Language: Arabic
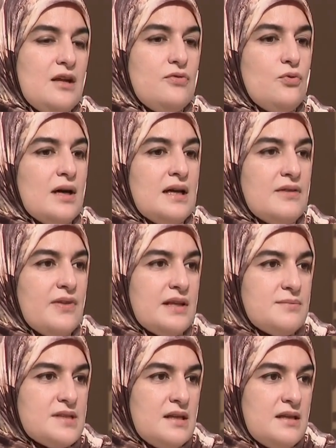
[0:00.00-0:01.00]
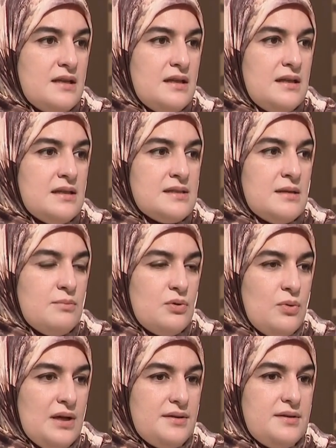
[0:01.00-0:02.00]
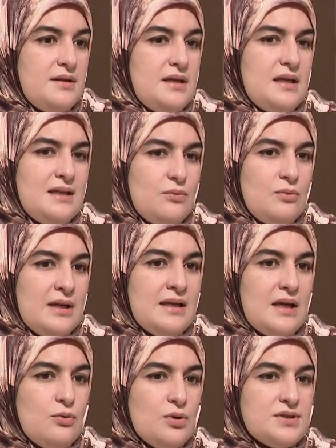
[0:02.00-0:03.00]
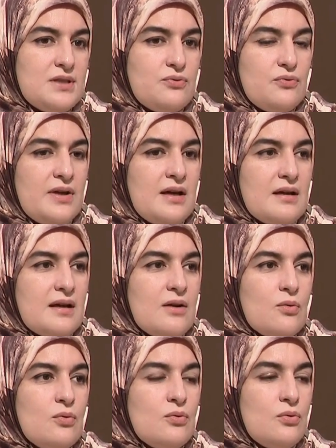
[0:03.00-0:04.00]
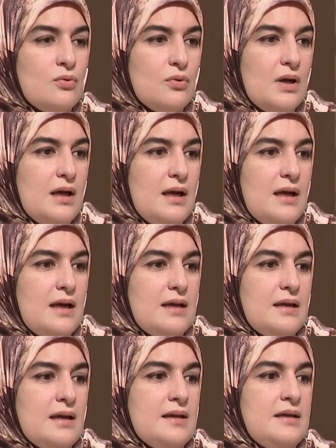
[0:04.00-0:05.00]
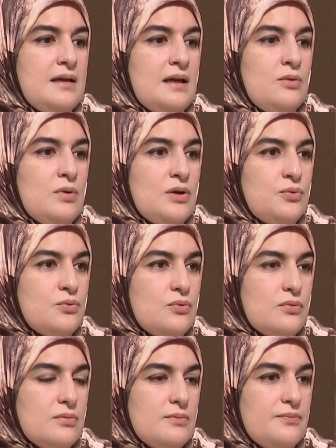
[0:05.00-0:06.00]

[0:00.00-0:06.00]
الفقهاء في هذه المساله ديال الالزام بالوعد يعني وان كانوا اختلفوا فيها كيقولوا يعني الوعد